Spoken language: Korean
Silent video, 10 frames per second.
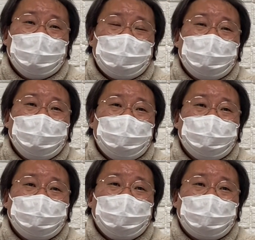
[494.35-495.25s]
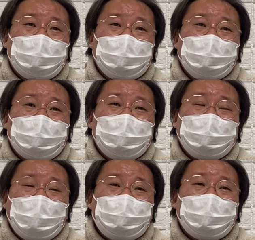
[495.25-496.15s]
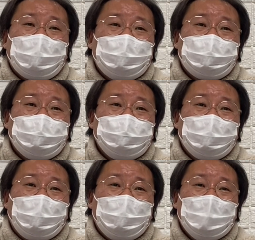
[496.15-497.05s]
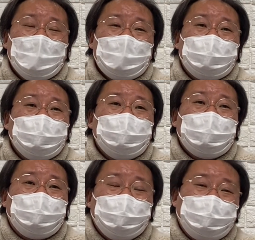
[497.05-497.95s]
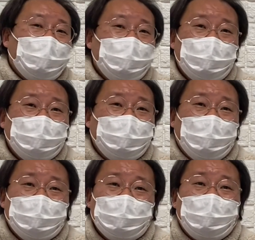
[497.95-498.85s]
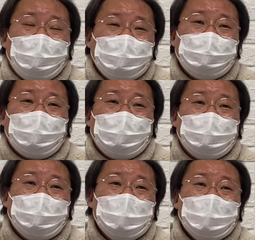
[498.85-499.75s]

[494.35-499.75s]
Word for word: 그러면은 우리가 그렇다고 그래가지고 우리가 그분을 불쌍히 여기지 않는 건 아니잖아요.